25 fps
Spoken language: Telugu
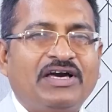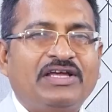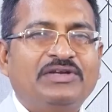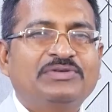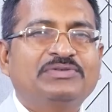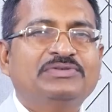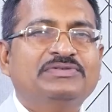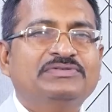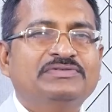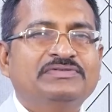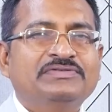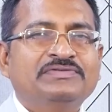
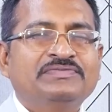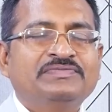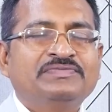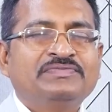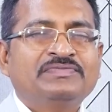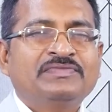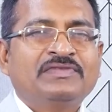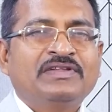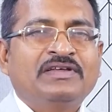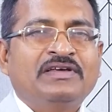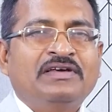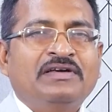వారు
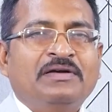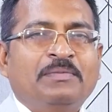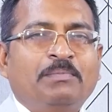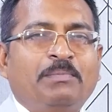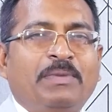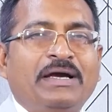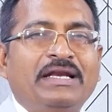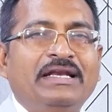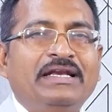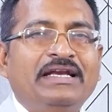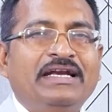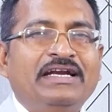
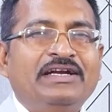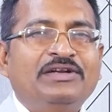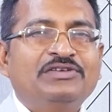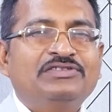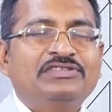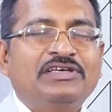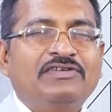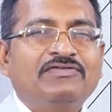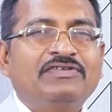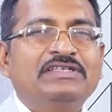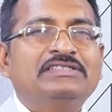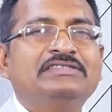పన్నెండు
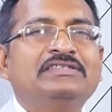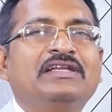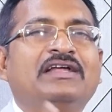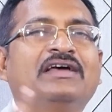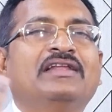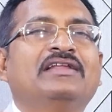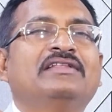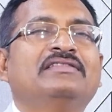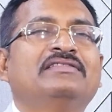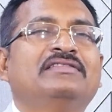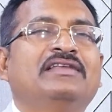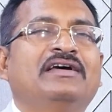
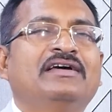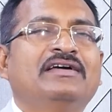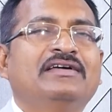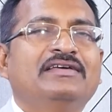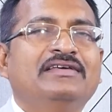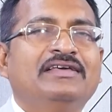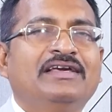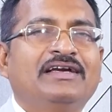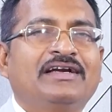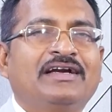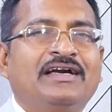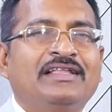సంవత్సరాలంతా
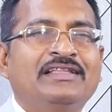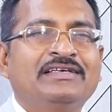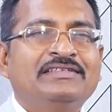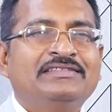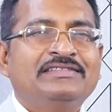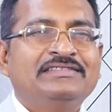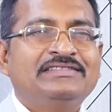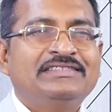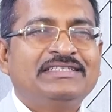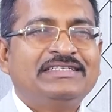ఏకాదశి